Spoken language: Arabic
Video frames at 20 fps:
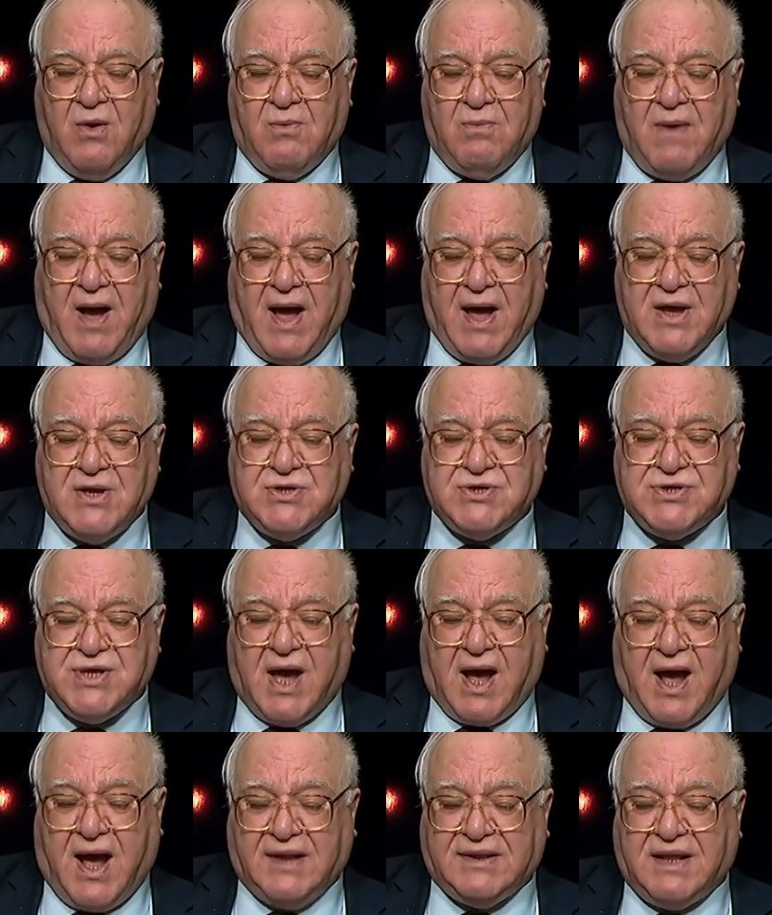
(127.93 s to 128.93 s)
مع
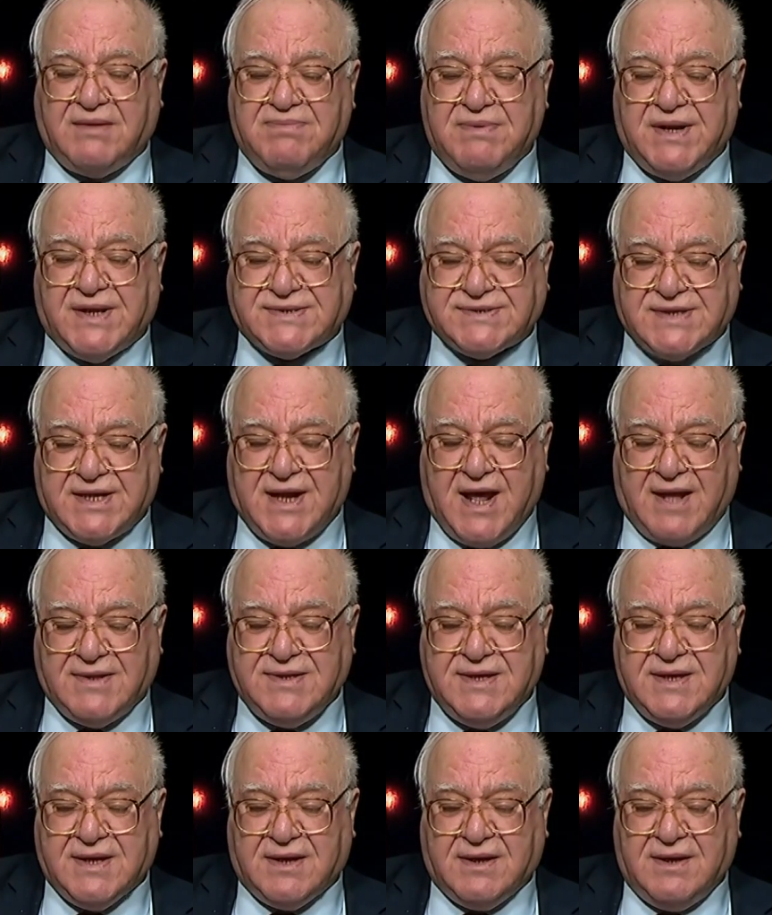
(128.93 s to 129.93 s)
إنشاء عدد من
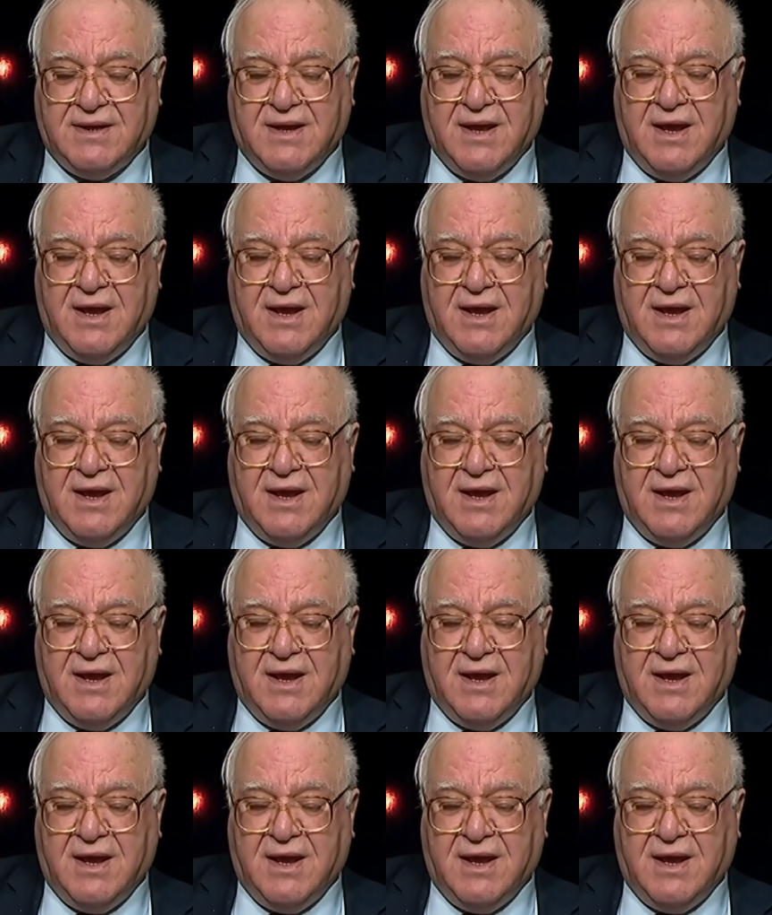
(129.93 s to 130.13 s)
الصناديق